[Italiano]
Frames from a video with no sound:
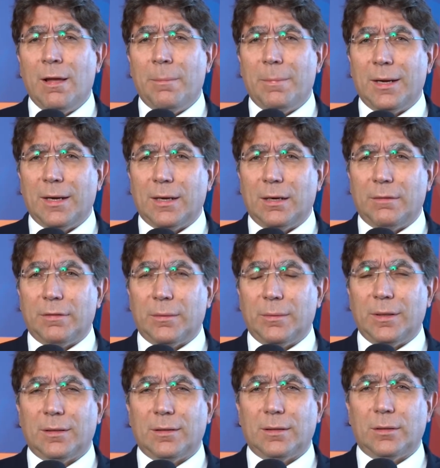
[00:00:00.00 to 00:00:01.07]
ma anche alla
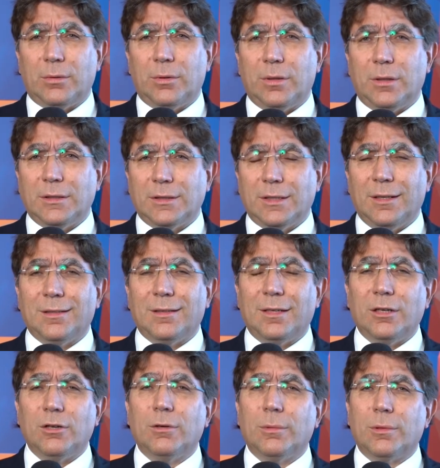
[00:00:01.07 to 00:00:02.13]
frequenza e coesistenza,
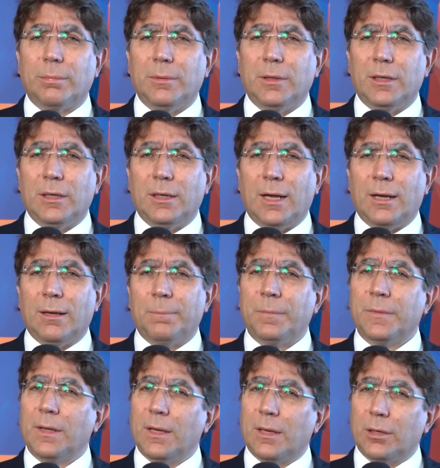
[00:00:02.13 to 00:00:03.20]
di comorbidità
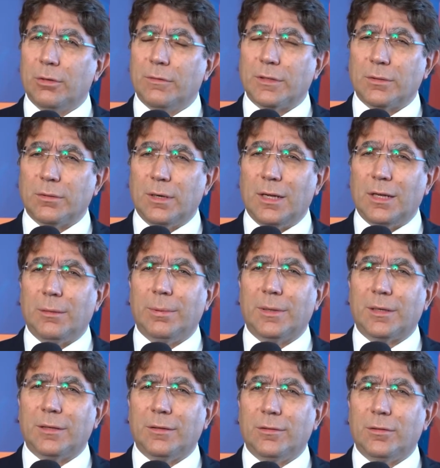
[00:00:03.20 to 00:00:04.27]
cardiovascolari,
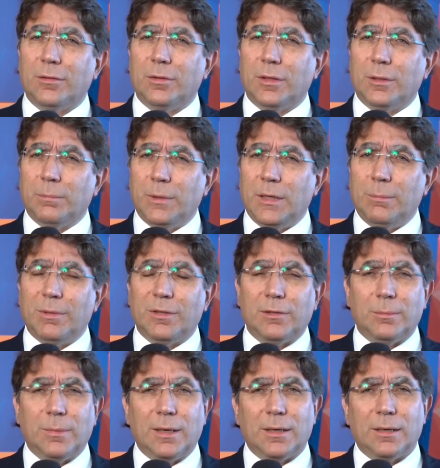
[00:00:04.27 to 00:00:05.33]
ipertensione in primis,
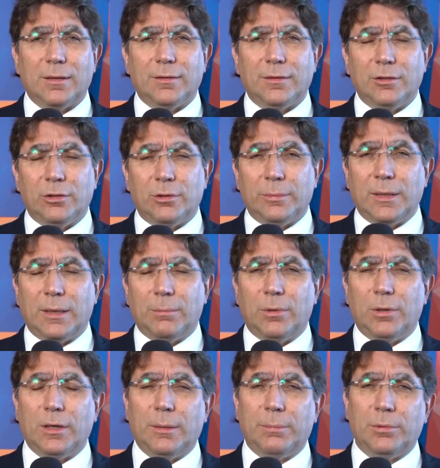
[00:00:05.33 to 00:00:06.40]
ma anche sindrome
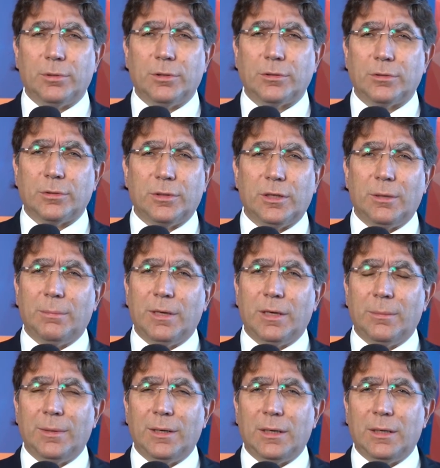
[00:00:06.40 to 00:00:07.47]
metabolica piuttosto che
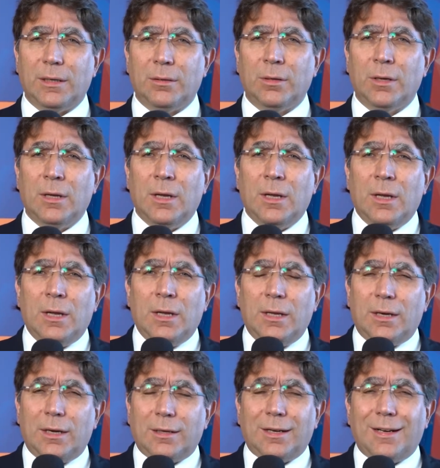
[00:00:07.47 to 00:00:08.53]
diabete mellito,
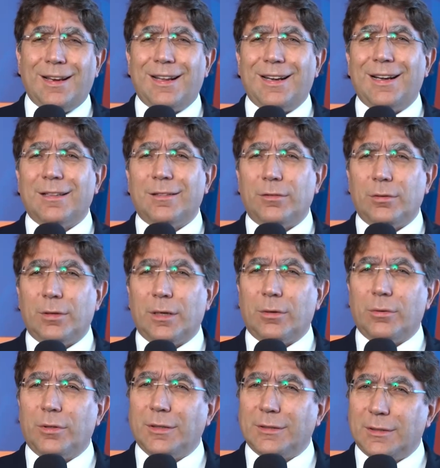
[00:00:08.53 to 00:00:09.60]
in realtà la relazione è
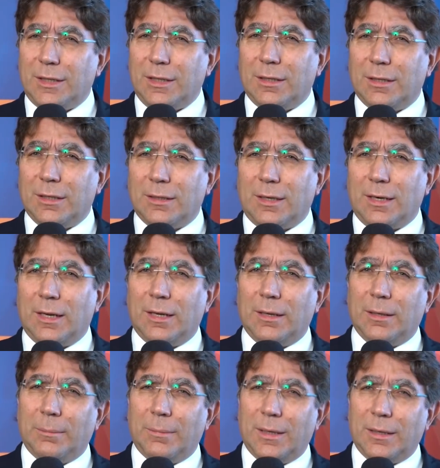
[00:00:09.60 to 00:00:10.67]
così stretta
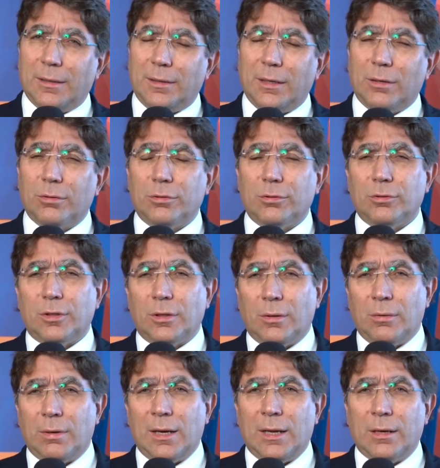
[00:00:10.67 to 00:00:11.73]
tra malattia gottosa da
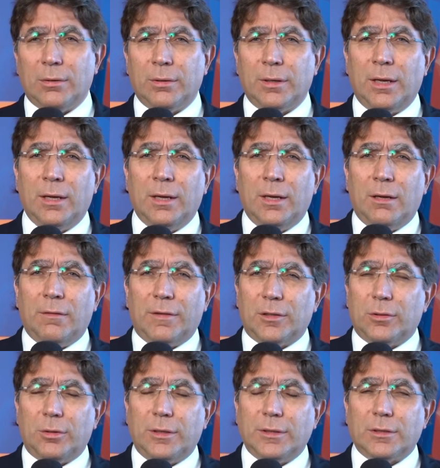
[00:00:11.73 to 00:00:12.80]
un lato e
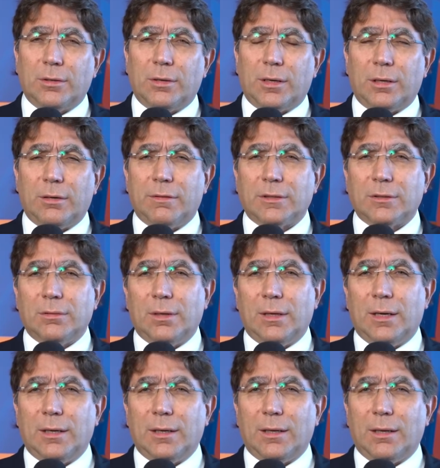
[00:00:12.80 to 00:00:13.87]
fattori di rischio
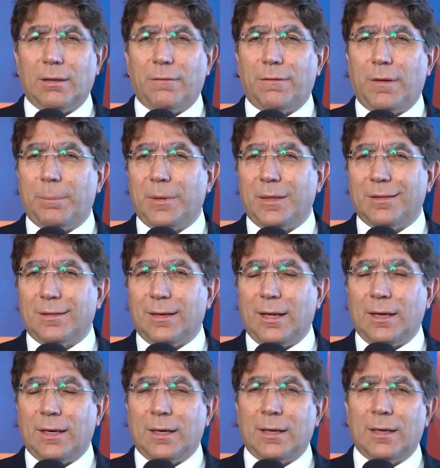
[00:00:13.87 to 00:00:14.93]
cardiovascolare che fa
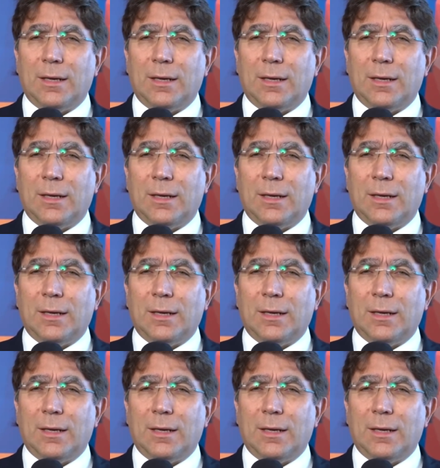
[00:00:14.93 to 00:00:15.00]
pensare